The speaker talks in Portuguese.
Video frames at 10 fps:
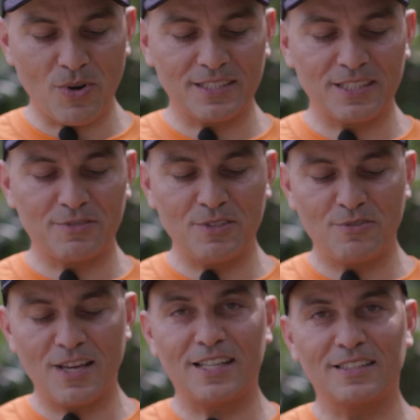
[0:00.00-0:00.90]
com essas
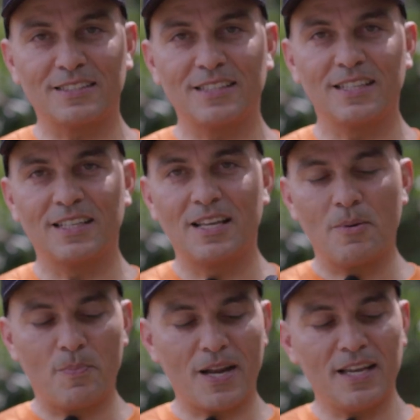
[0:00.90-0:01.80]
fivelas
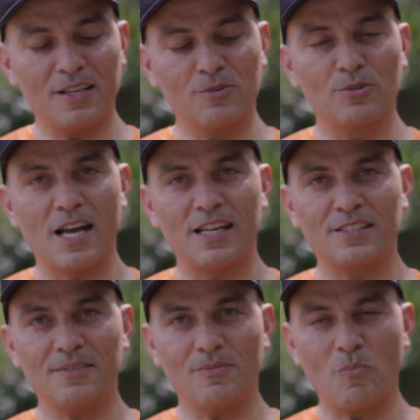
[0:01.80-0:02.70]
para
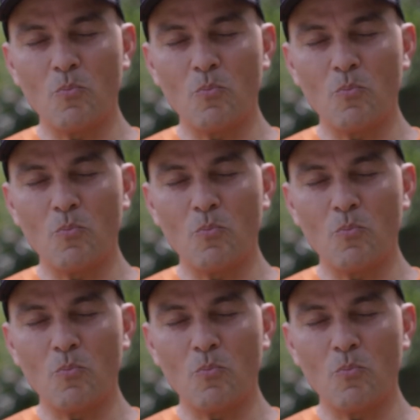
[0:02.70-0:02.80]
regulagem,